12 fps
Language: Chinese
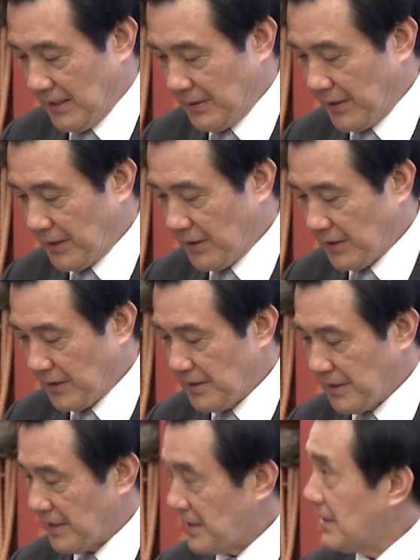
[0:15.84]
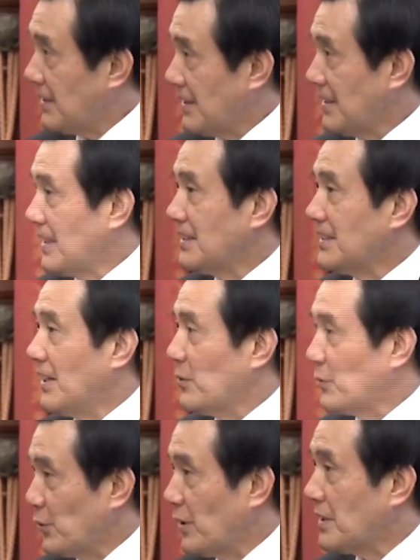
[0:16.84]
呃能够跟这个即将在
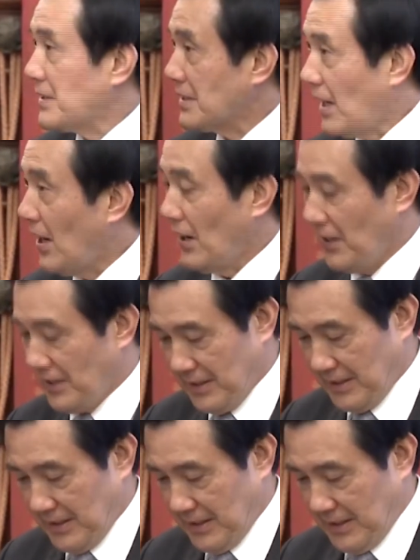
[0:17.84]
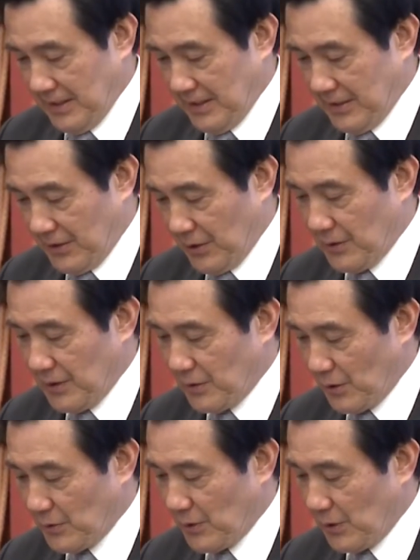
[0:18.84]
五月二十号就任
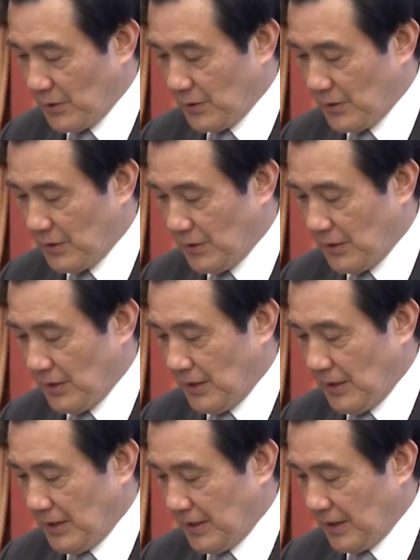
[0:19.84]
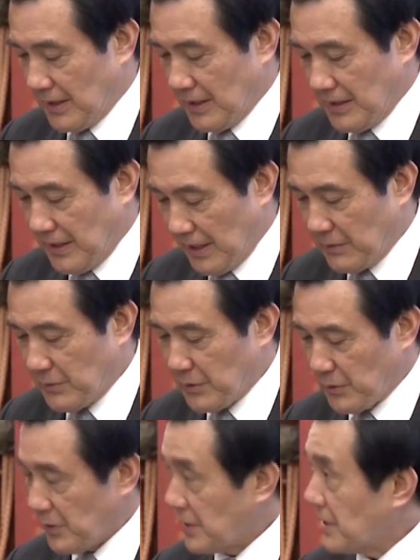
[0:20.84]
总统的蔡英
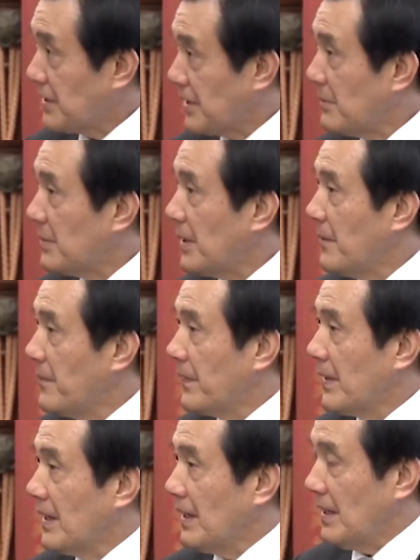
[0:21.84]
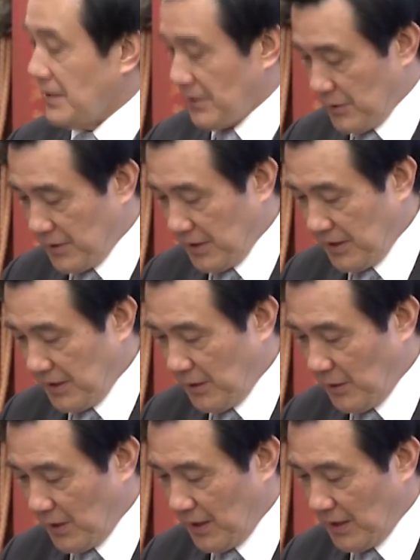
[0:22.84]
文主席见面。首先呢，
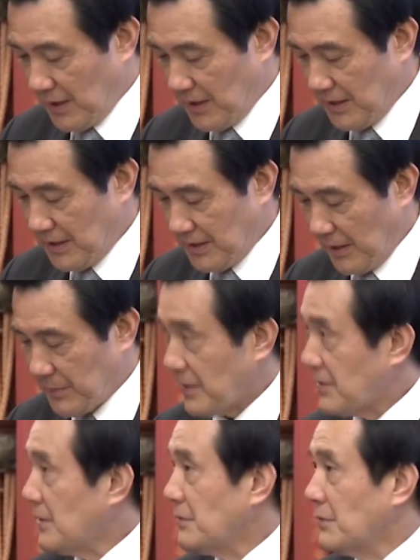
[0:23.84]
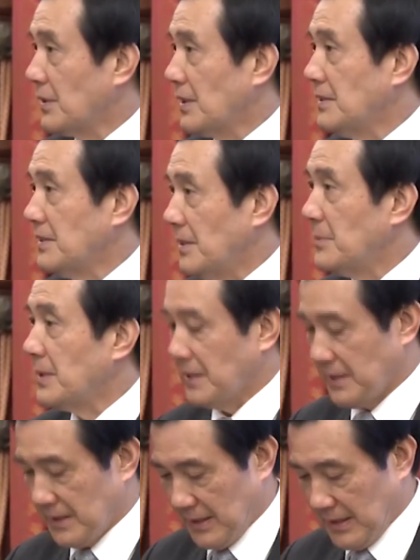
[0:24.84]
我要代表政府跟人民
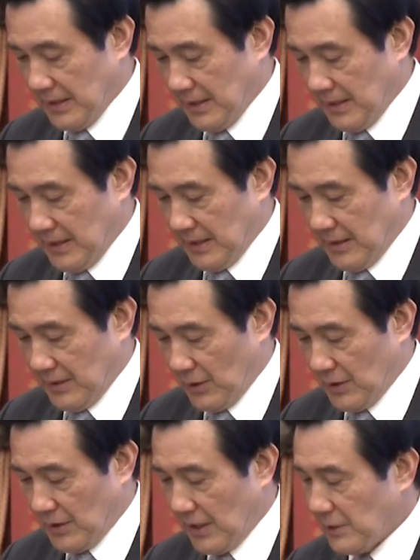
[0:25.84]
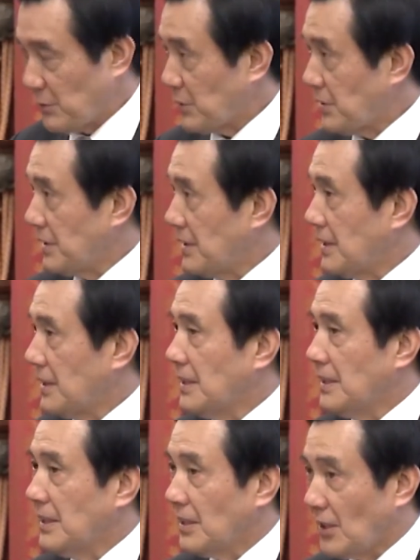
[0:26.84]
对蔡主席的
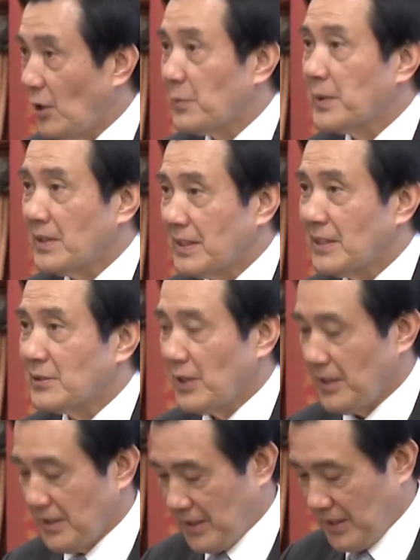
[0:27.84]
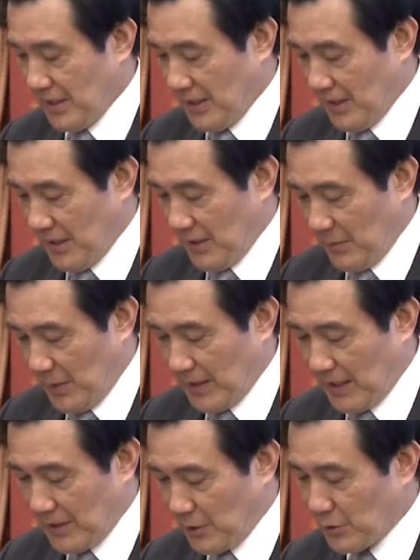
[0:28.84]
高票当选。表
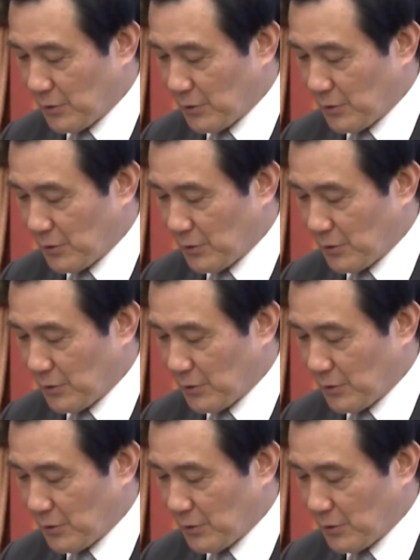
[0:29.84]
达